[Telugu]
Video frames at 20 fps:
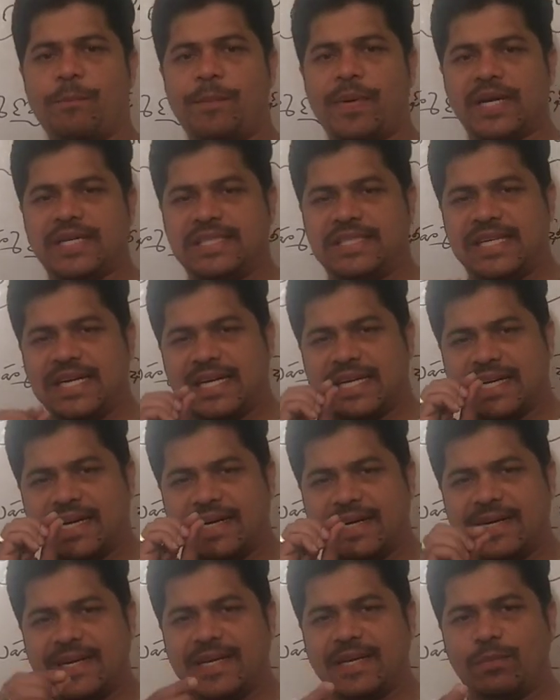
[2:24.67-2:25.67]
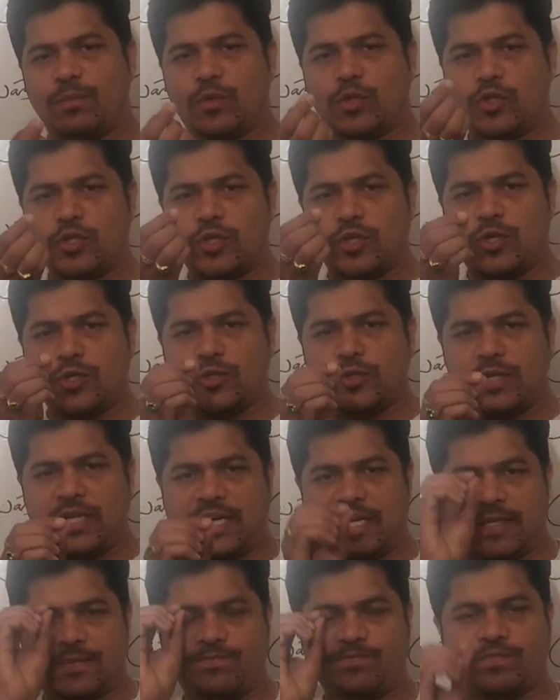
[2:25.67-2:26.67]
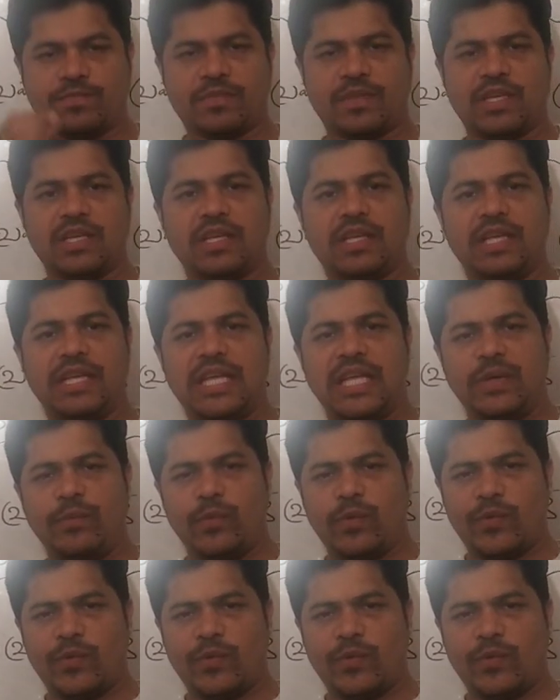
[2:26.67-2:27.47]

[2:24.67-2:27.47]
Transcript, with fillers: బడ్జెట్ కంటే ముందు రోజున ఈ